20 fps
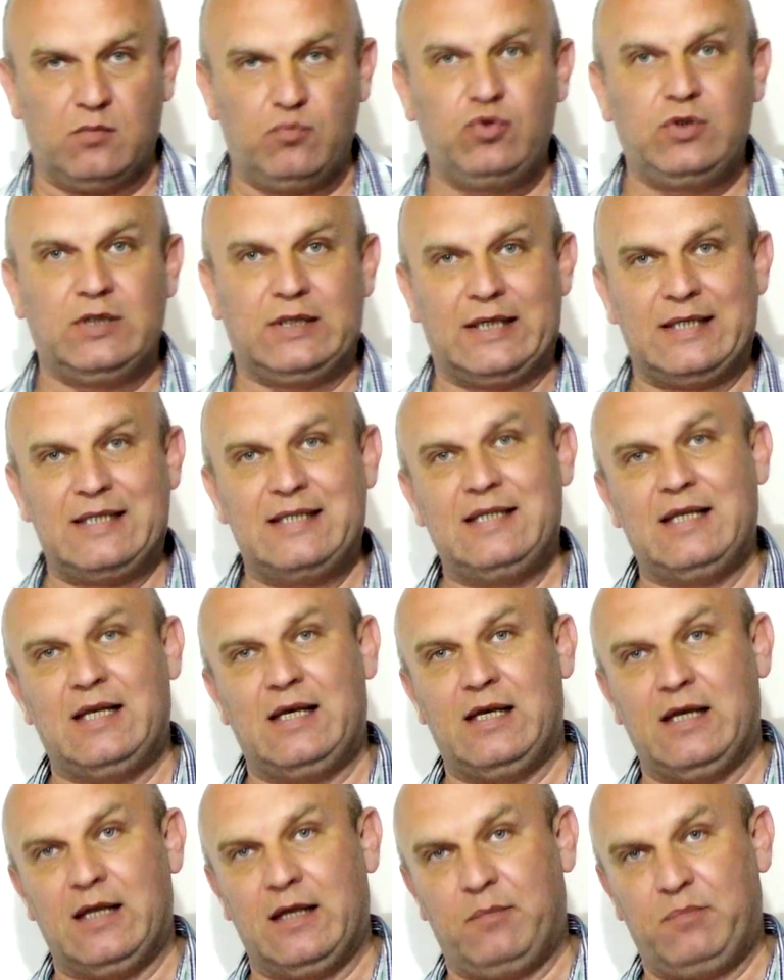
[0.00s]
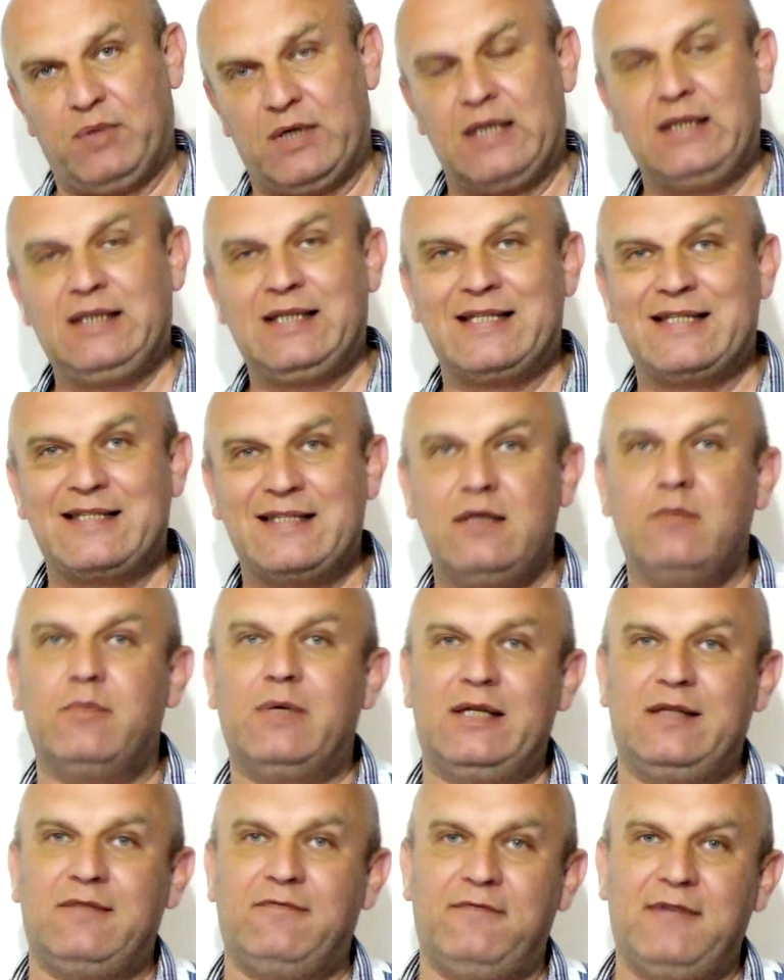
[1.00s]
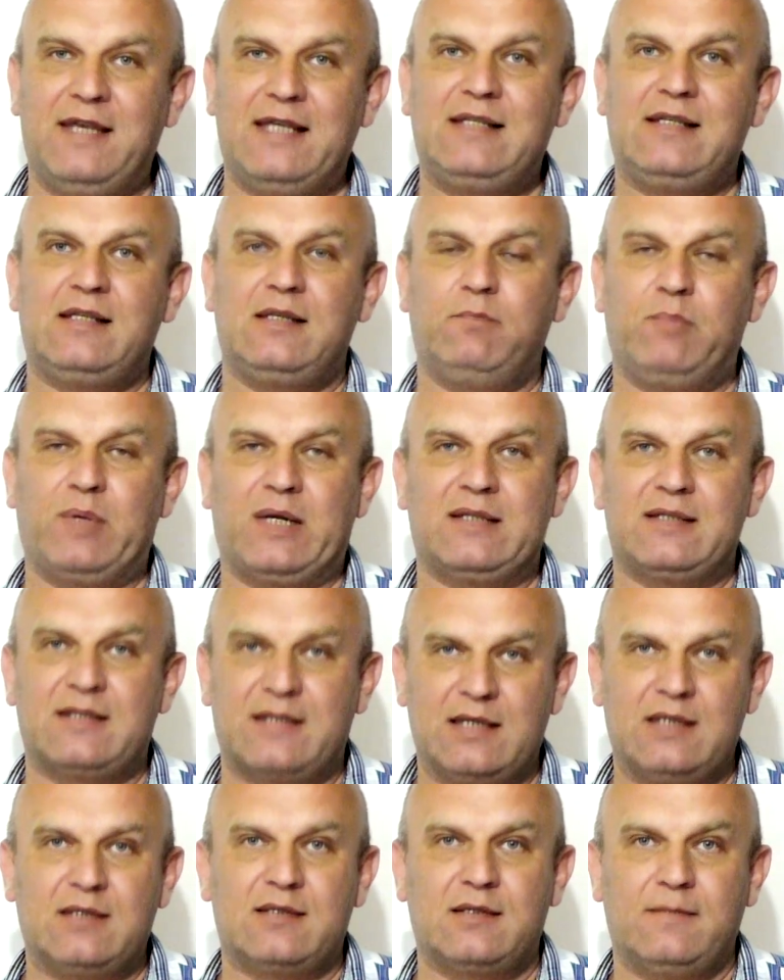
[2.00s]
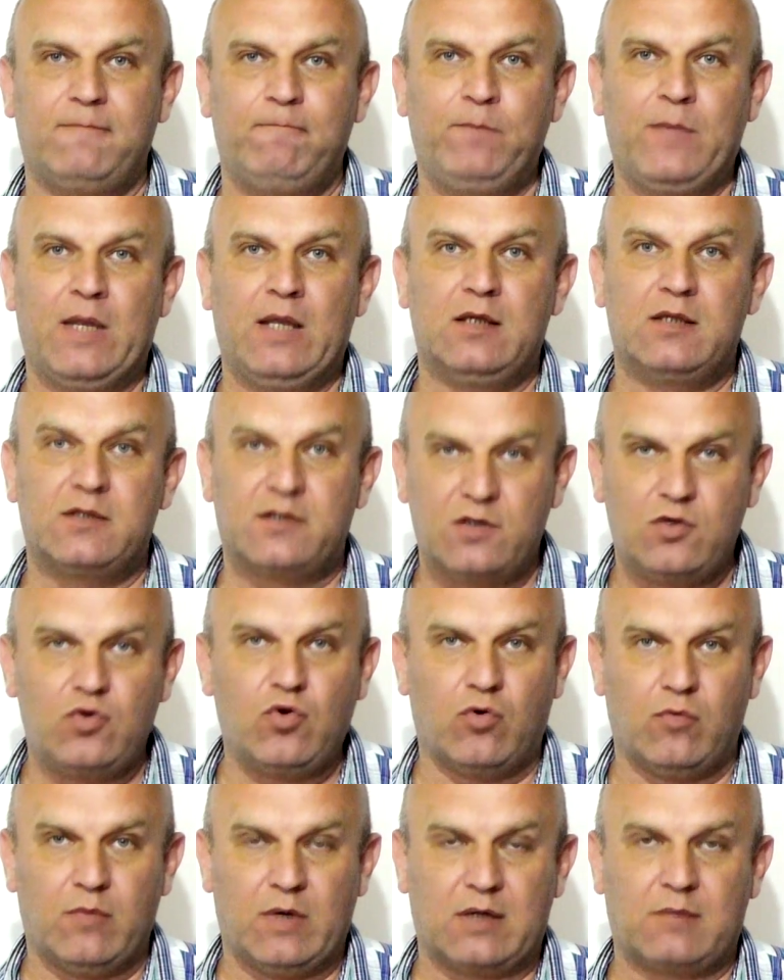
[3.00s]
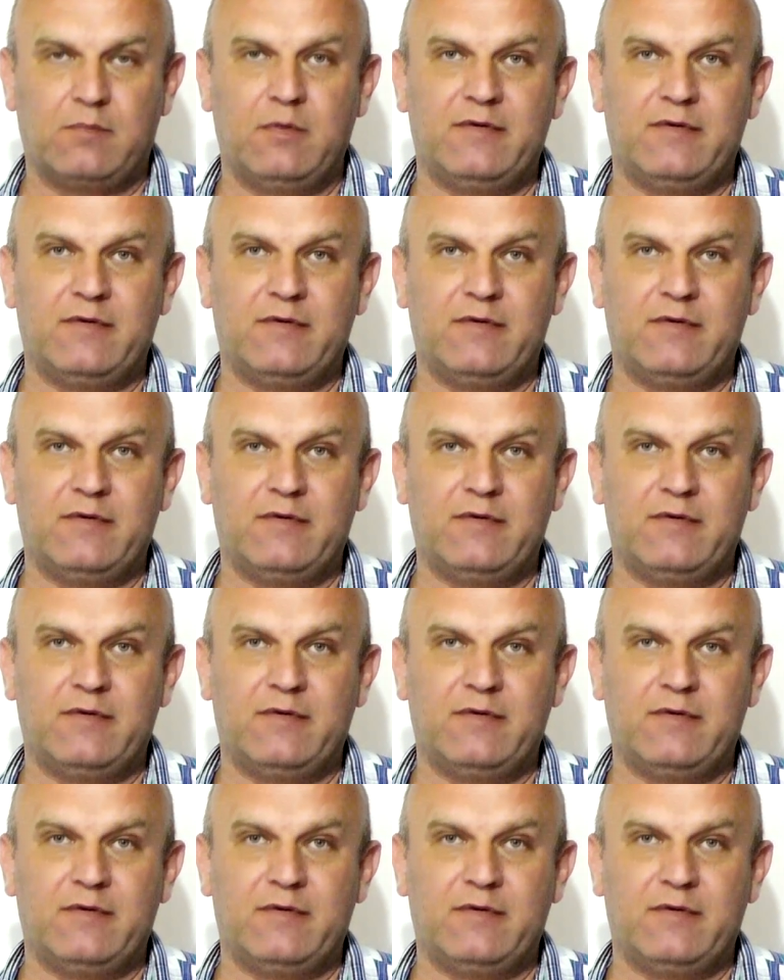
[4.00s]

Будет отдельный оператор снимать весь процесс съемок.